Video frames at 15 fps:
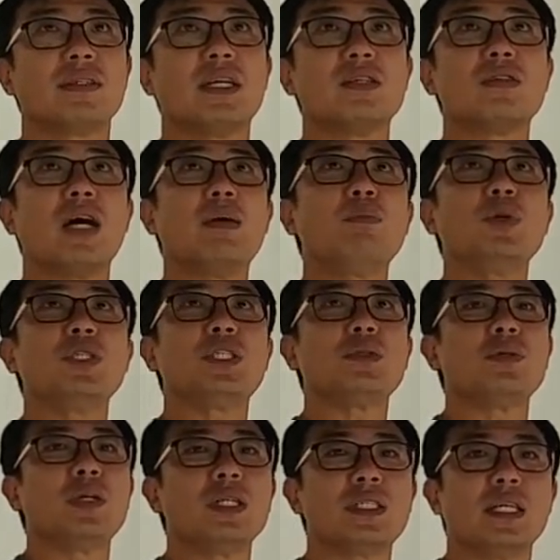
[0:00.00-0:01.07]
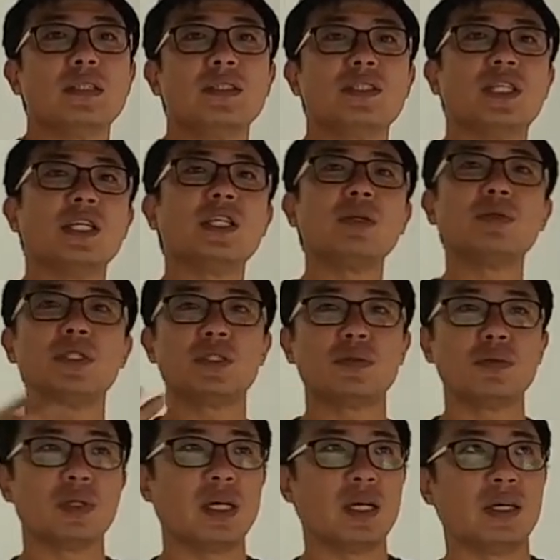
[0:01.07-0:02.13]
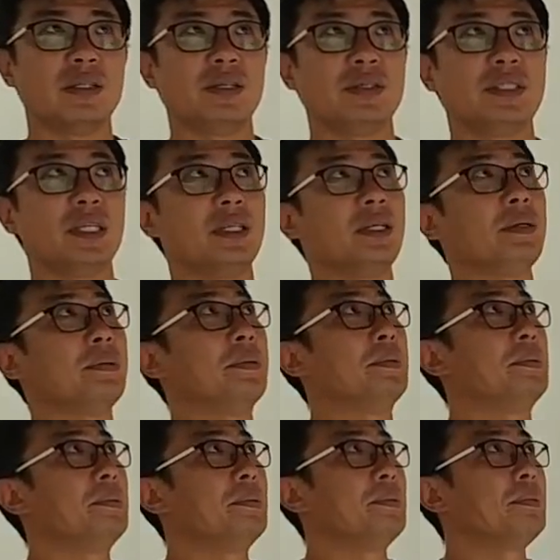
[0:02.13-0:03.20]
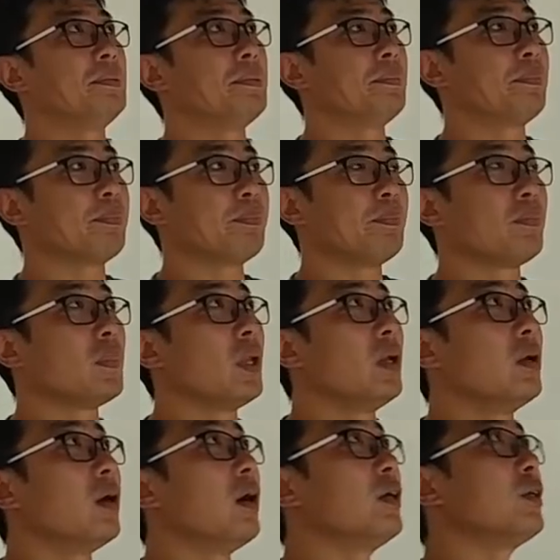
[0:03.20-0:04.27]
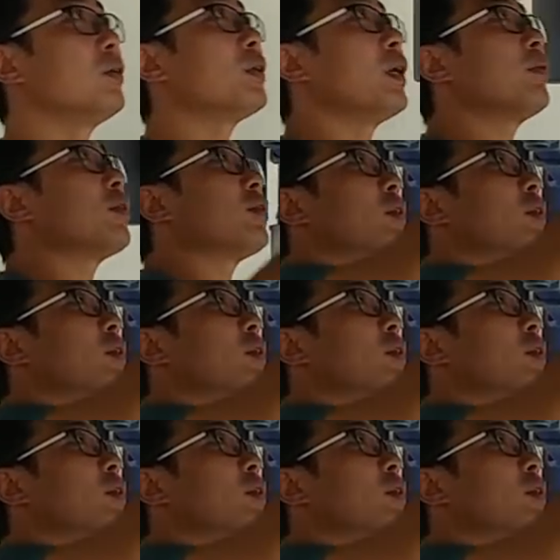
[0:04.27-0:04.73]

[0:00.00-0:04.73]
그래서 한번 시공할 때는 제대로 시공해야 돼요. 제대로. 아, 이렇게